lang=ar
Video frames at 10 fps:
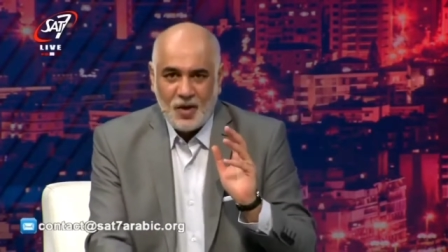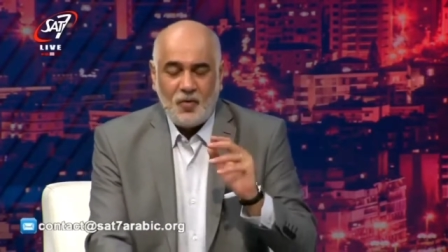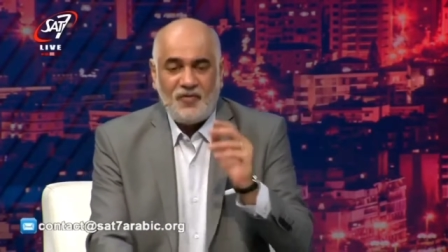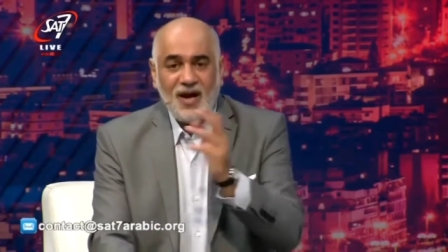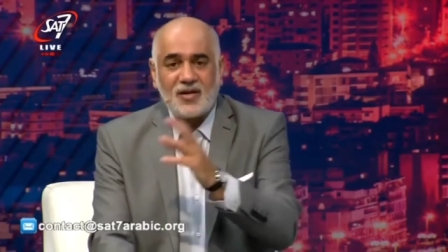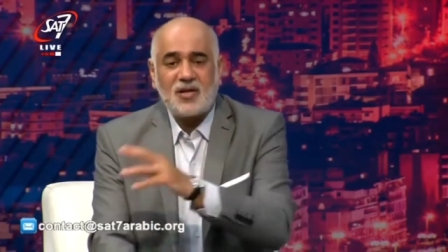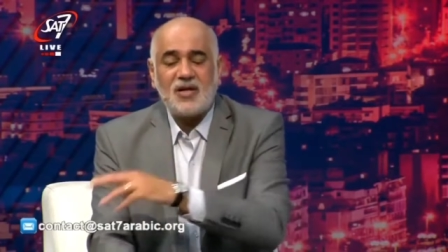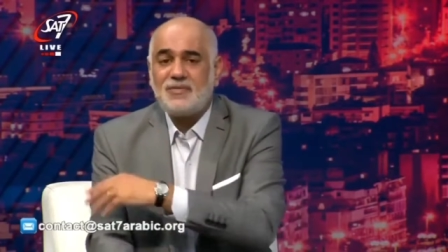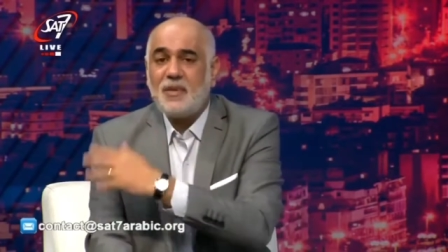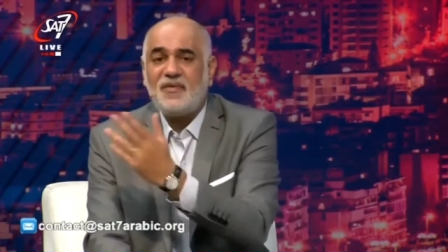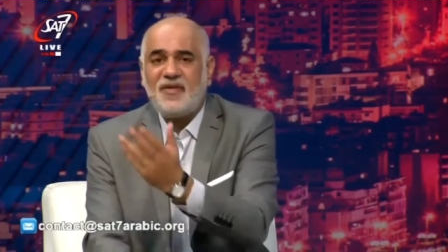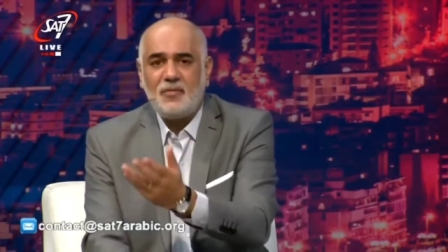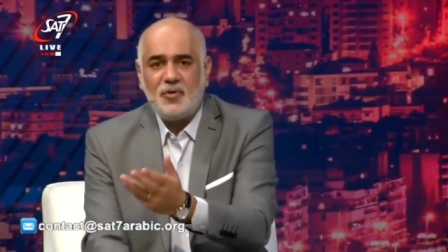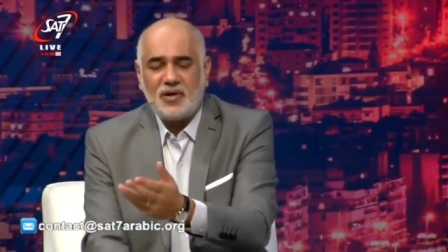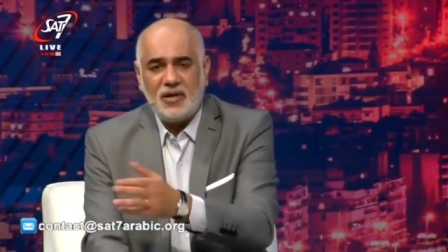وفي اشخاص ما
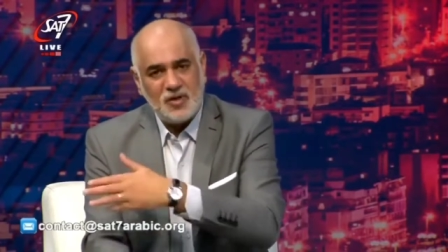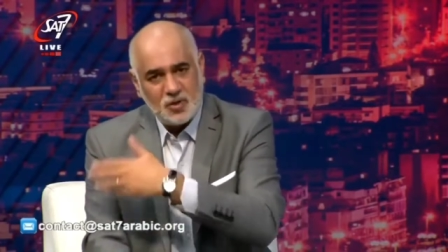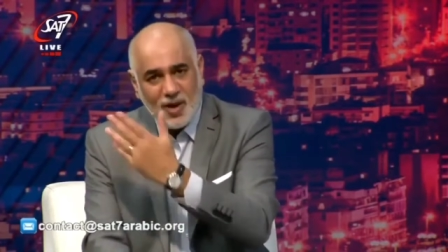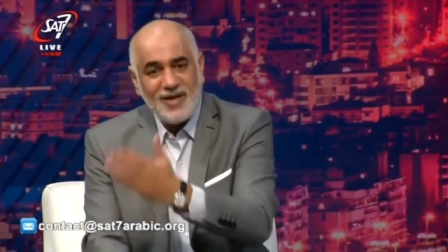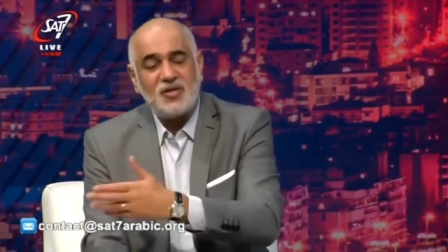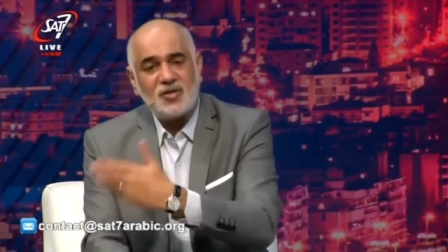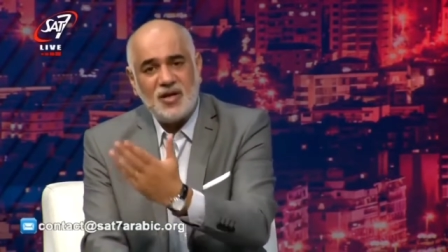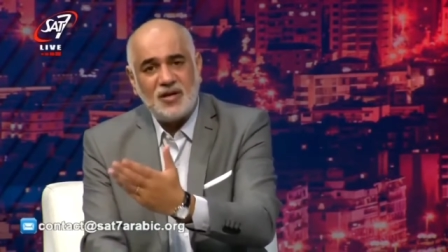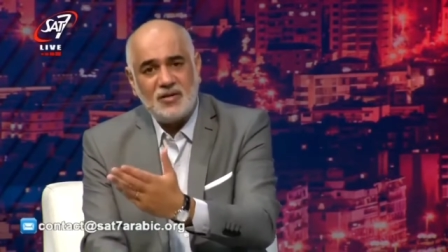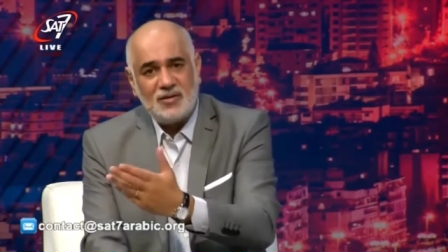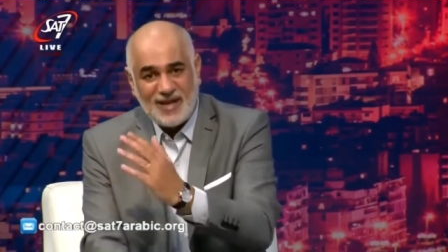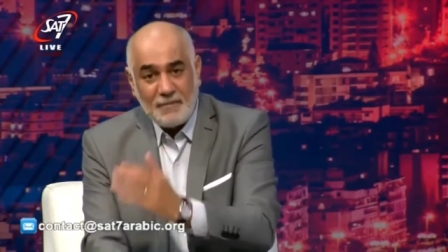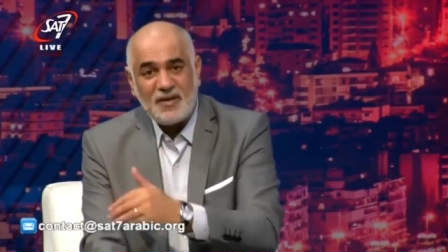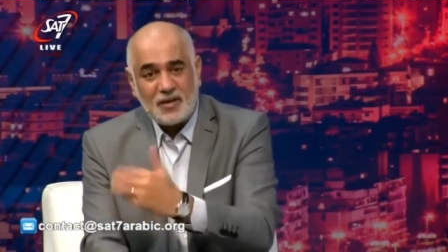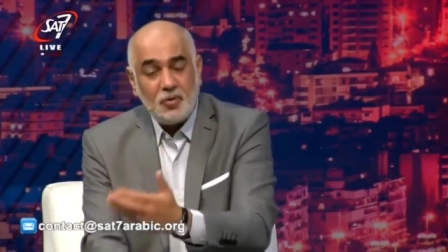بيفهموا الكلمه شويه جهد
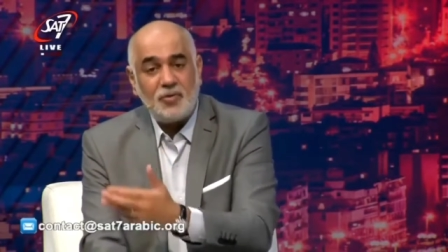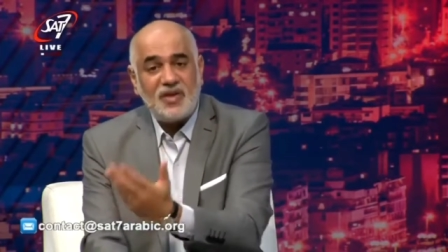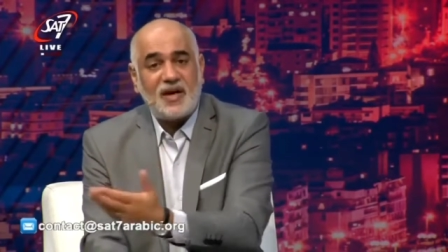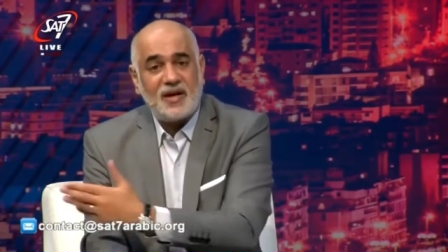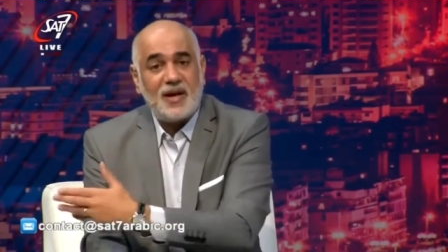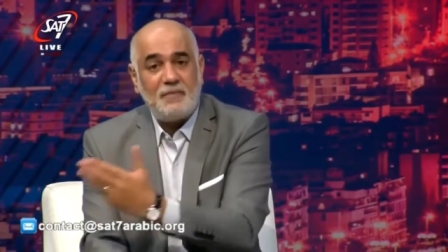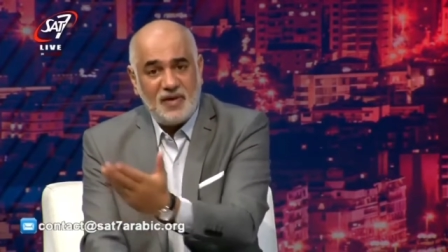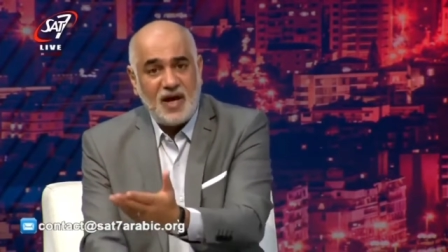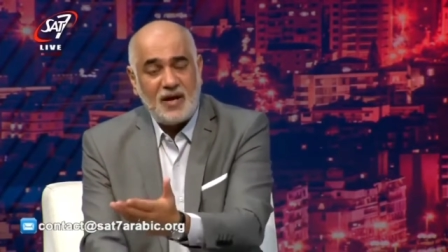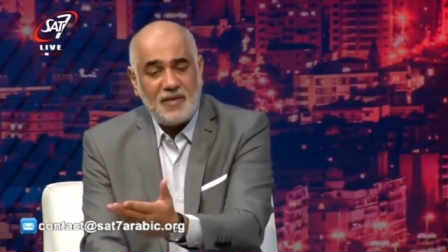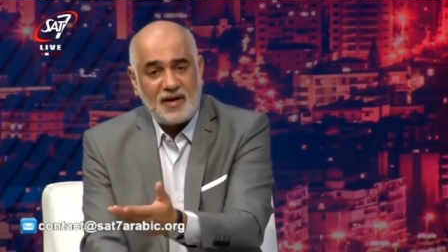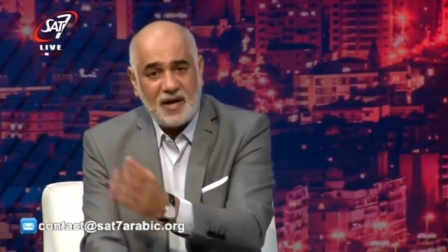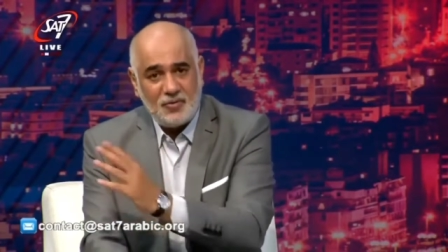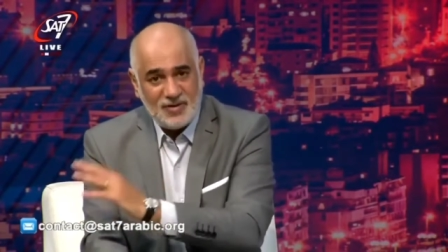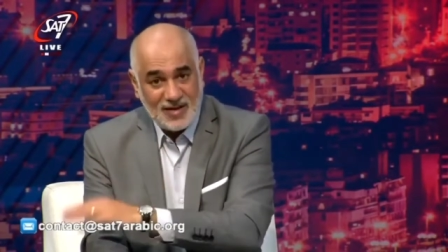ثبت انه بدك الرب من قلبك
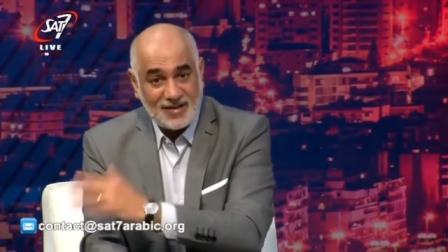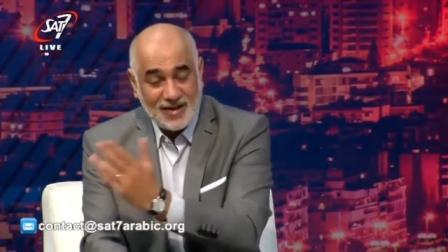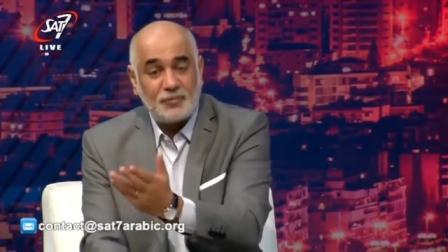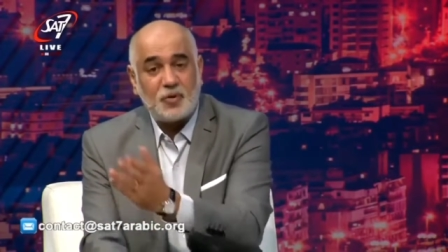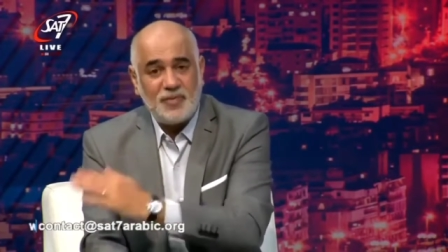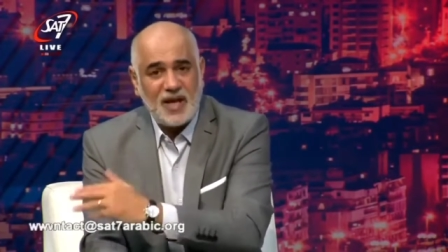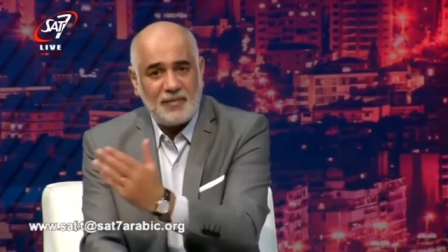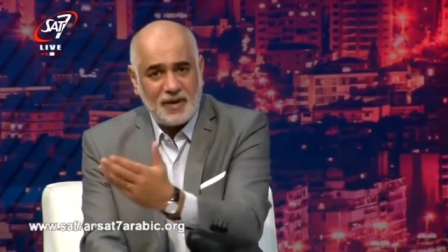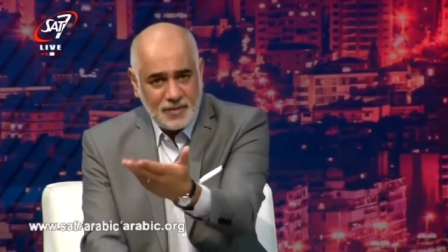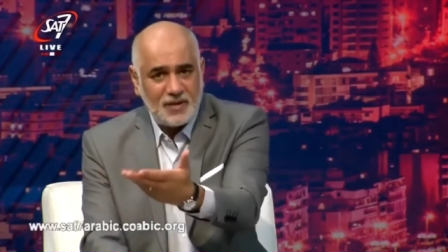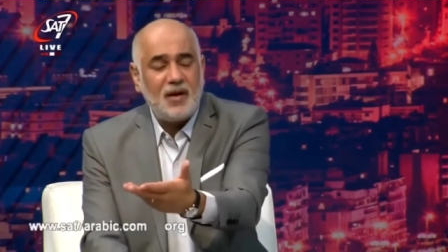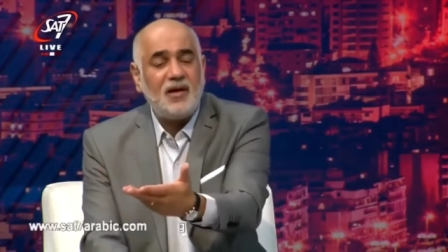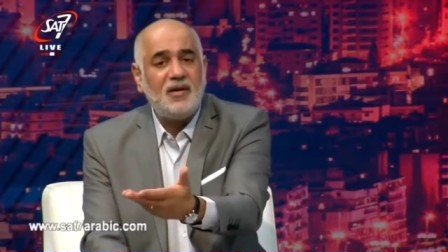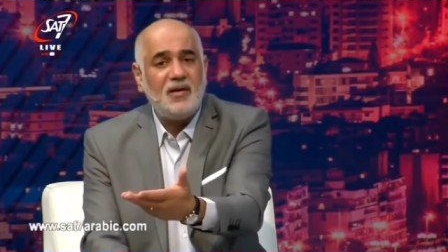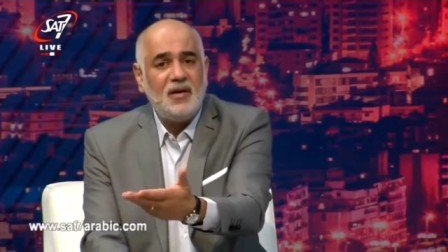لانه اذا طلبته من قلبك
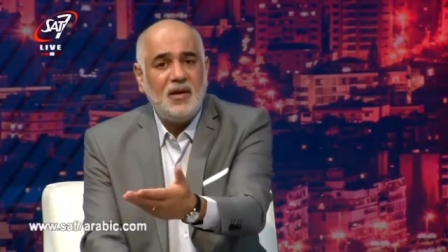بتلاقيه